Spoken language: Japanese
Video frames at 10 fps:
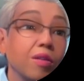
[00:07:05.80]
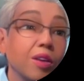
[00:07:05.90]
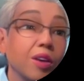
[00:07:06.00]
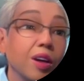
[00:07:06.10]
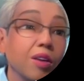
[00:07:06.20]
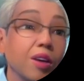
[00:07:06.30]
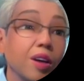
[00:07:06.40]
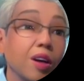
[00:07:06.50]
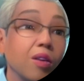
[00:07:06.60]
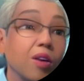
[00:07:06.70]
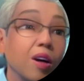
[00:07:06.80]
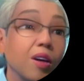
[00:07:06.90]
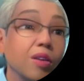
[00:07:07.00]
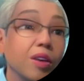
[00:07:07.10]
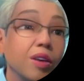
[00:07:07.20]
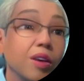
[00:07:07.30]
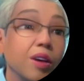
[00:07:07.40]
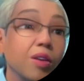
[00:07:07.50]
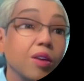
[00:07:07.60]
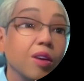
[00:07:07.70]
モデルが何個かあるんです
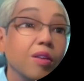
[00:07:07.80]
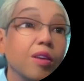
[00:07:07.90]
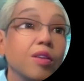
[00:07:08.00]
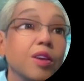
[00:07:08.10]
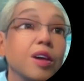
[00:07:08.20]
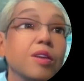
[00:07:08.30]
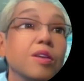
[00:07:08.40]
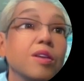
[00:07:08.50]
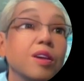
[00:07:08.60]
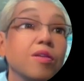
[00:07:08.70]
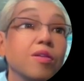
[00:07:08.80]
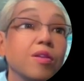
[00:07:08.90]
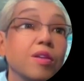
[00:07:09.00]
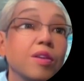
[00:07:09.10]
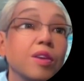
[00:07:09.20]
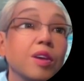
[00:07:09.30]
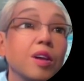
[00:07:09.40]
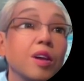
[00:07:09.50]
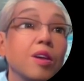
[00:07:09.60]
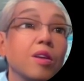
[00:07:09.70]
ね。これもモデルグリップ、
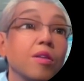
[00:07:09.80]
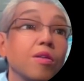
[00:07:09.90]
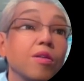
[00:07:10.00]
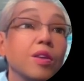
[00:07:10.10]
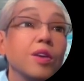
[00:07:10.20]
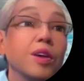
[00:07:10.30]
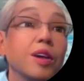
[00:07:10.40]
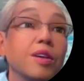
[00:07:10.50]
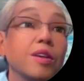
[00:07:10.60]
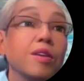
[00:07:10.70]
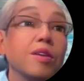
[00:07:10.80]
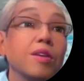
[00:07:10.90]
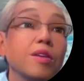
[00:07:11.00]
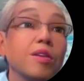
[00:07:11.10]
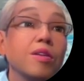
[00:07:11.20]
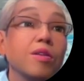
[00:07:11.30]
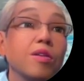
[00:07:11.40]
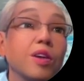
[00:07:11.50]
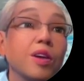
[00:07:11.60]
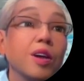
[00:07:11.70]
モデル
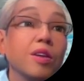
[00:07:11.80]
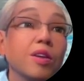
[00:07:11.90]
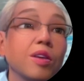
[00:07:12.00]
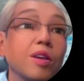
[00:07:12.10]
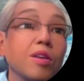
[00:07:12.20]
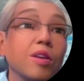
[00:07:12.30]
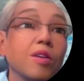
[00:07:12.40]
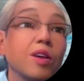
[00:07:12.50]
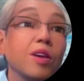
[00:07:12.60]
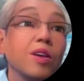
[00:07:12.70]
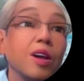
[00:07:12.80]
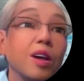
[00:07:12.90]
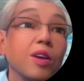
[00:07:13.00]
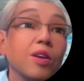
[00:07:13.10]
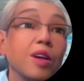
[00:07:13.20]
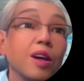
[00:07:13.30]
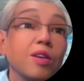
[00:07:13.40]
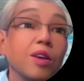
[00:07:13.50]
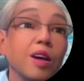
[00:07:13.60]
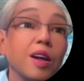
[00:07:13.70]
モデルっていうのを込んだらどうな
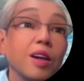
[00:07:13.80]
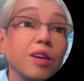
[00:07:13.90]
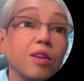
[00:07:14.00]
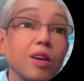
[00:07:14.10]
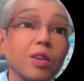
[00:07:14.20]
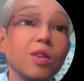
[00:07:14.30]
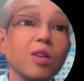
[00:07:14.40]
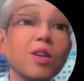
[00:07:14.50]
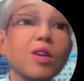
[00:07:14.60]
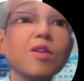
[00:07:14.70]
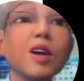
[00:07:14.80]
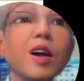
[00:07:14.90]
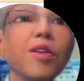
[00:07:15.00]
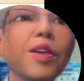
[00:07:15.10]
るのかなっていうのがちょっと興味があっ